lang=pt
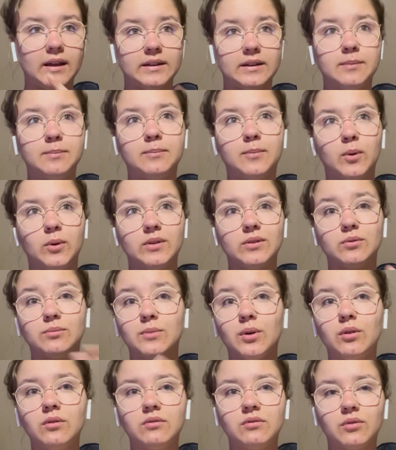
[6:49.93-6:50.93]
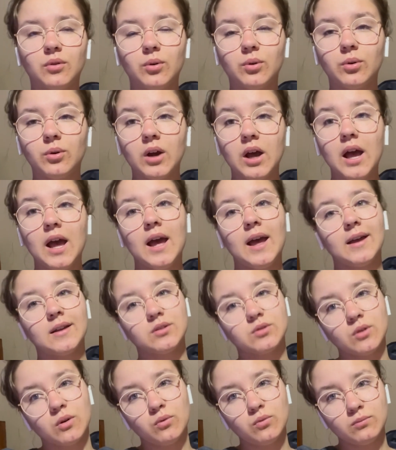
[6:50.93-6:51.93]
Aí depois o meu voo é
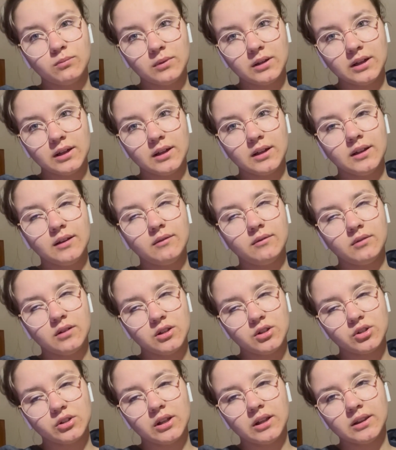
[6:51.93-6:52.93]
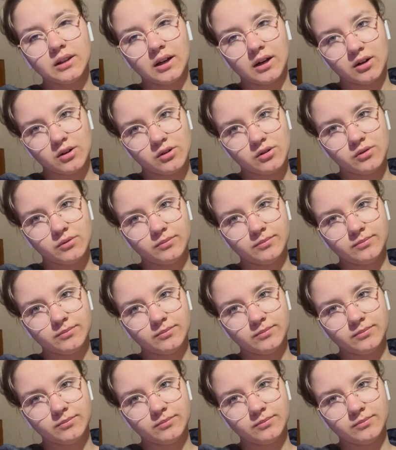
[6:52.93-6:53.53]
só 1 e 20 da tarde.